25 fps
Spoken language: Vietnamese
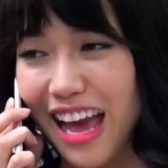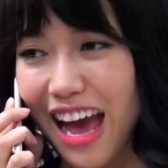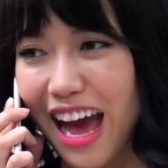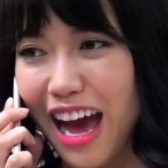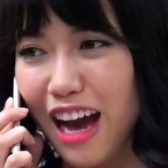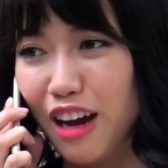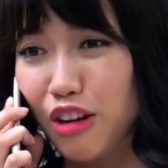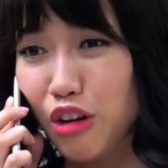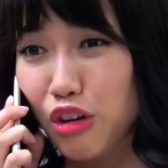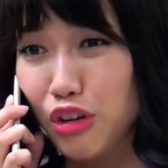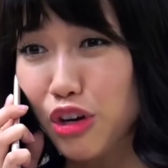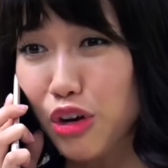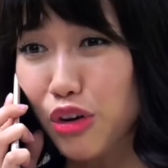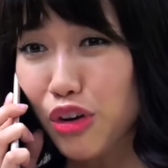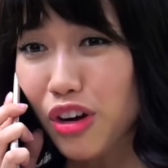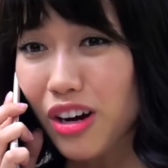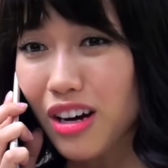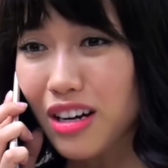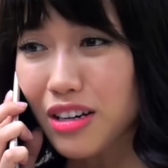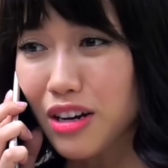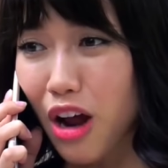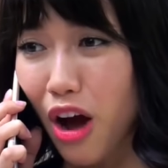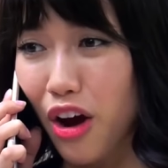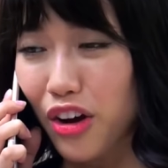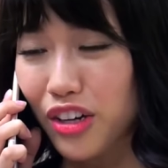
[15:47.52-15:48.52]
dạ con đâu
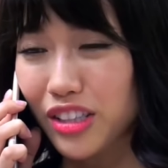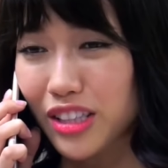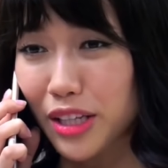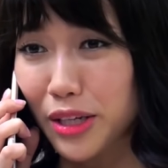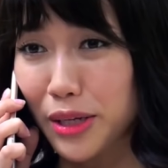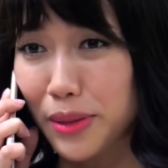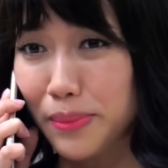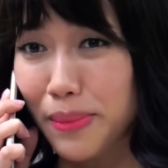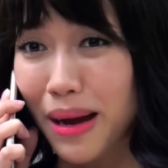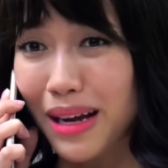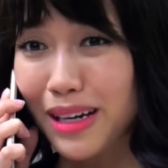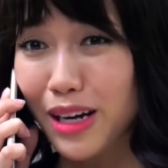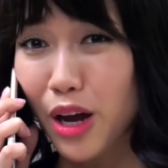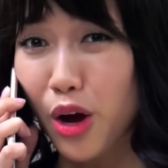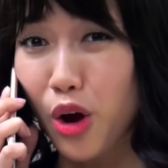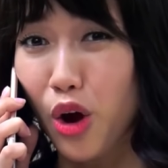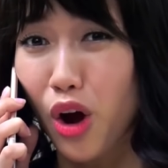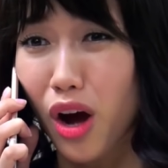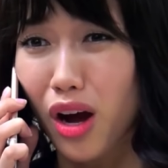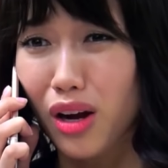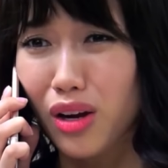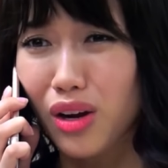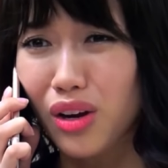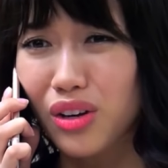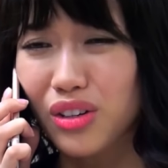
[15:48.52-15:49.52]
có đòi tiền bác đâu